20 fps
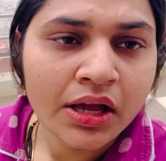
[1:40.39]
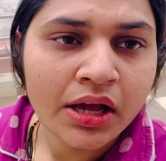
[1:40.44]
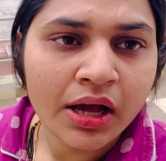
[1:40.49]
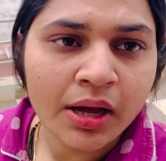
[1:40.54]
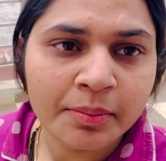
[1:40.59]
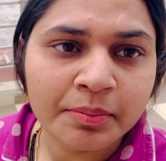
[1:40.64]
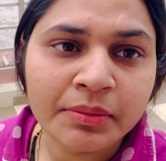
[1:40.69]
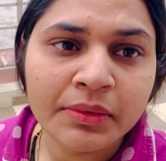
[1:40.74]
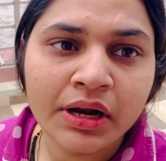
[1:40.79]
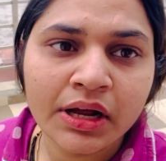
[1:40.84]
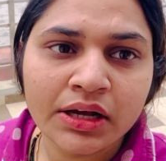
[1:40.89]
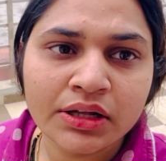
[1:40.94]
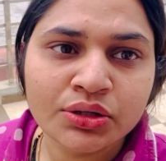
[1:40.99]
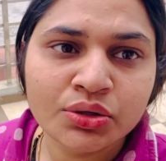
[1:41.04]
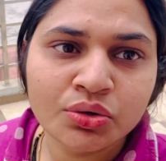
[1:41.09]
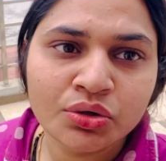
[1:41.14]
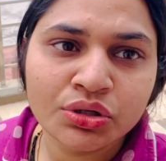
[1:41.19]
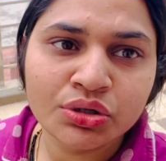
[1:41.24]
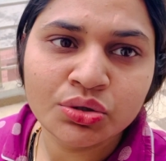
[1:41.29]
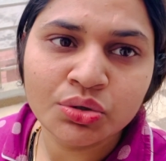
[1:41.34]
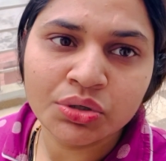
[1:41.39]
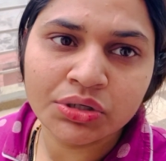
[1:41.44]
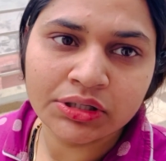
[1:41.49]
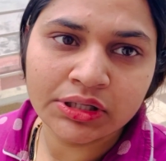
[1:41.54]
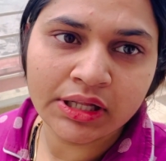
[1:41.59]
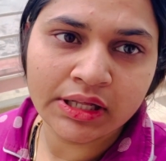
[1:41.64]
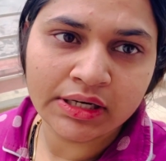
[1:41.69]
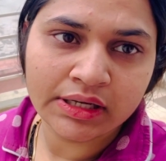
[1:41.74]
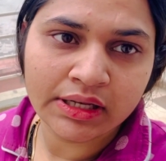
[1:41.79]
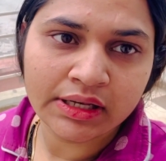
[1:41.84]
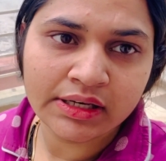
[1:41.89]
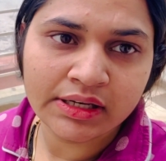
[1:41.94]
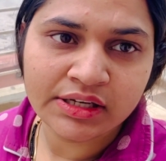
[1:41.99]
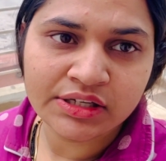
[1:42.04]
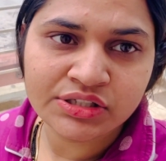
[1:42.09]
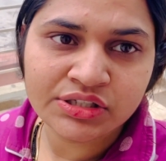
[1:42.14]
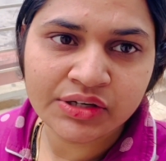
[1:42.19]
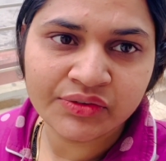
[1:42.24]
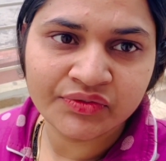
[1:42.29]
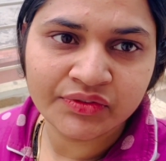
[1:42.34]
अपना थोड़ी थोड़ी देर के लिए
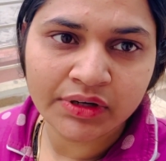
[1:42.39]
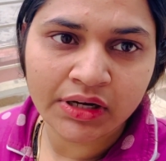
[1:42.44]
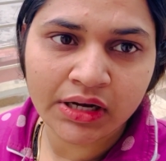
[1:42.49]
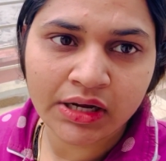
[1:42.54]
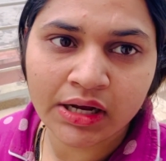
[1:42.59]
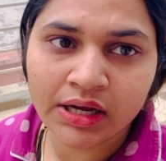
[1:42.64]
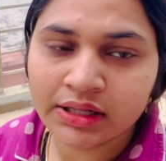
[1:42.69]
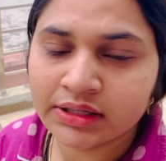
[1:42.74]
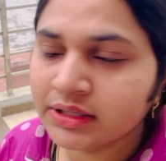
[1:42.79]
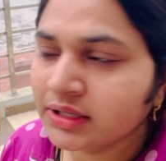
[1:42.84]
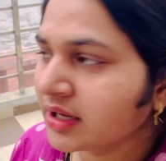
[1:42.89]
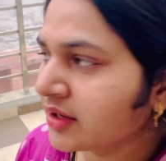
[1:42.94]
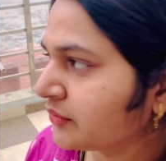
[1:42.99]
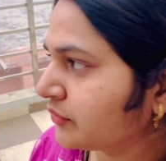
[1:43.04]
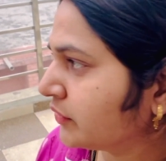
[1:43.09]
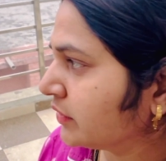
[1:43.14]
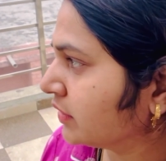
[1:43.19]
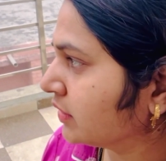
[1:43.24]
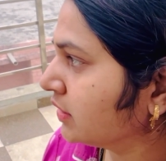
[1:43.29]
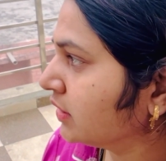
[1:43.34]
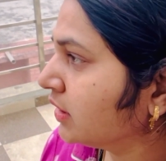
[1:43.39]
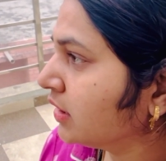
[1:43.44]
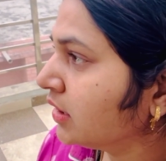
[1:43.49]
शिफ्ट लगा दे या फिर